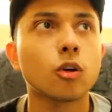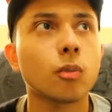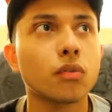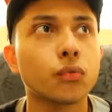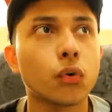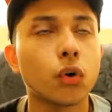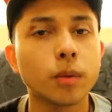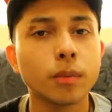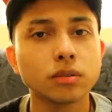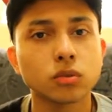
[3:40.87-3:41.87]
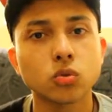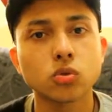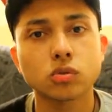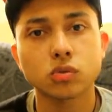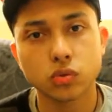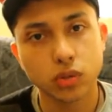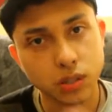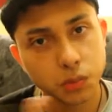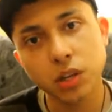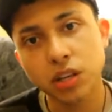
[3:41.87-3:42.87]
É uma forma dos
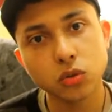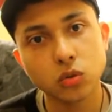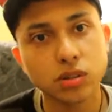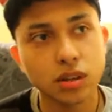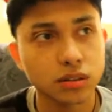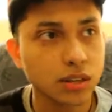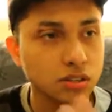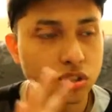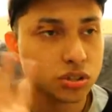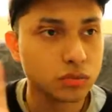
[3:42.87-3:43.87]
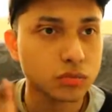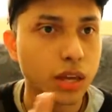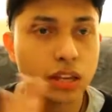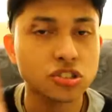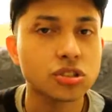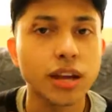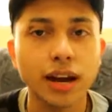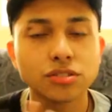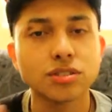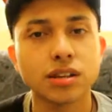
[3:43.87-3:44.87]
espíritos, né, das de
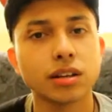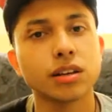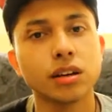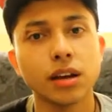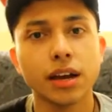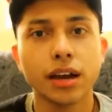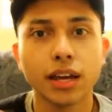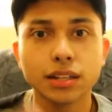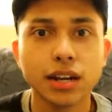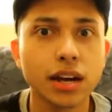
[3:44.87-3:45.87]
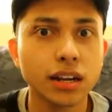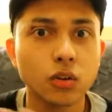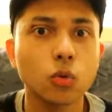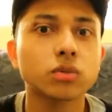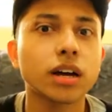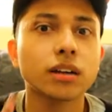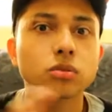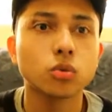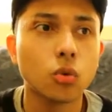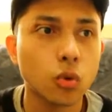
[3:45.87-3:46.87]
entidades ali entrar em
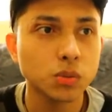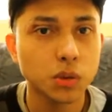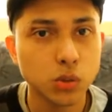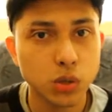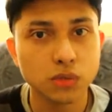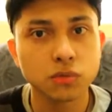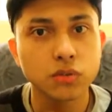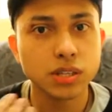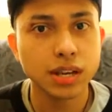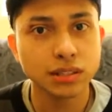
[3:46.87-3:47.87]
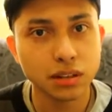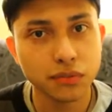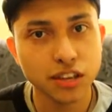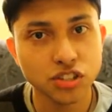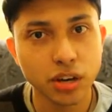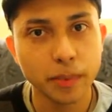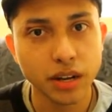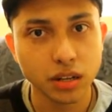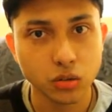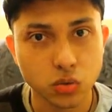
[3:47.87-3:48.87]
contato com as pessoas vivas através de
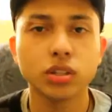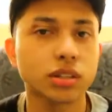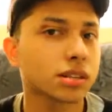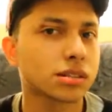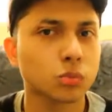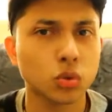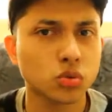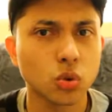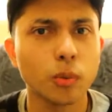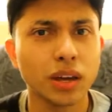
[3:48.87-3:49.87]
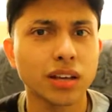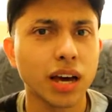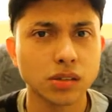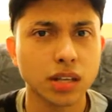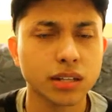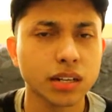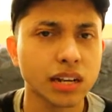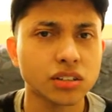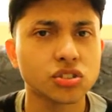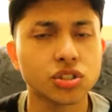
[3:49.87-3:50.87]
aparelhos. Muitas muitos documentários na
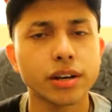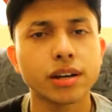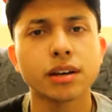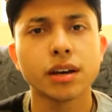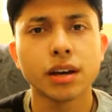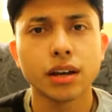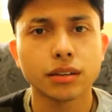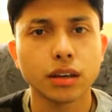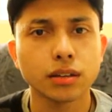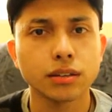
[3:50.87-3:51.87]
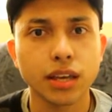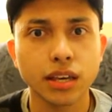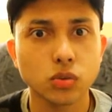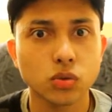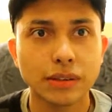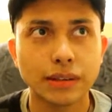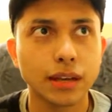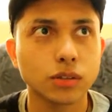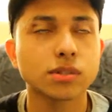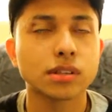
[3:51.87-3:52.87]
internet já tem textos e
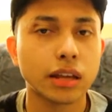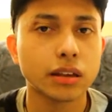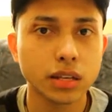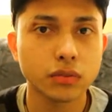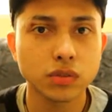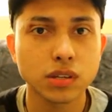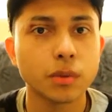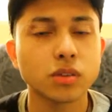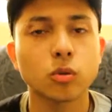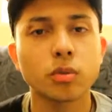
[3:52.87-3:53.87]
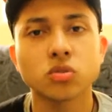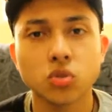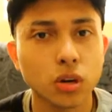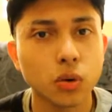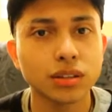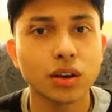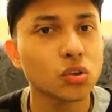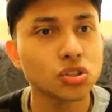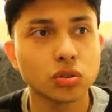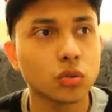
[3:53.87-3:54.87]
textos e tem livros também sobre isso, só que eu até
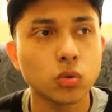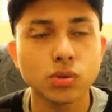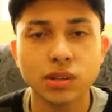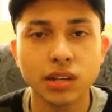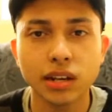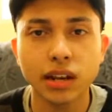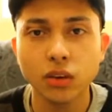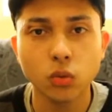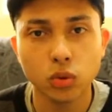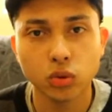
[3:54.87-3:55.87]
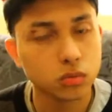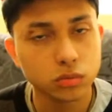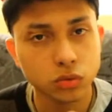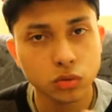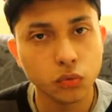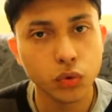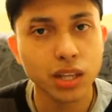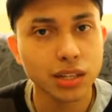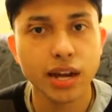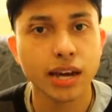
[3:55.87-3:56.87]
hoje eu não consegui ler nenhum, eu não, eu não fui
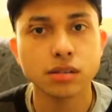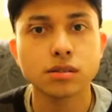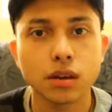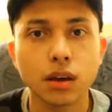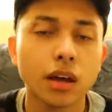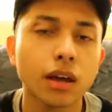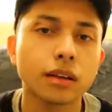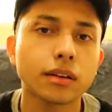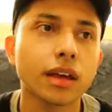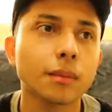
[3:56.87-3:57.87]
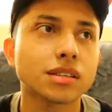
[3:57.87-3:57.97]
atrás. Né?